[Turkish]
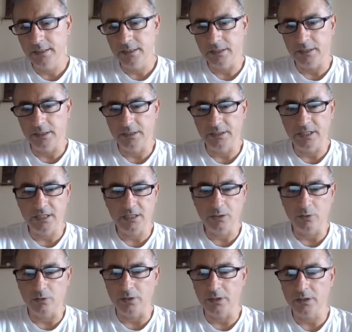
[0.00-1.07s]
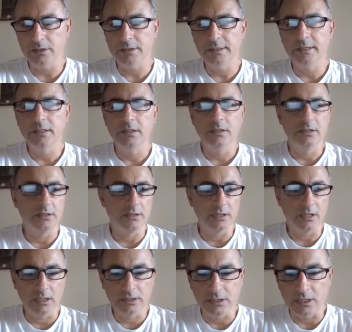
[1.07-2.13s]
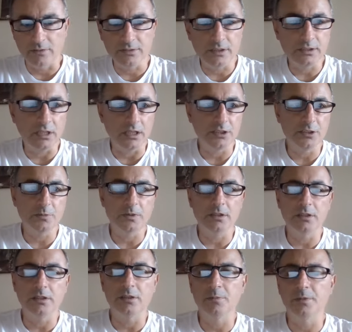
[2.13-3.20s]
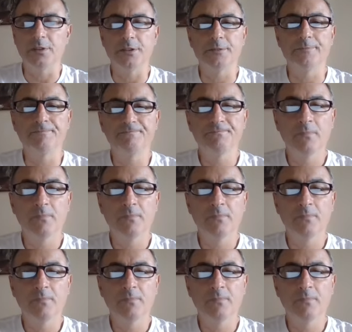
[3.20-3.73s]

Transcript: yine destek olarak e, alt tarafta takip edilebilir.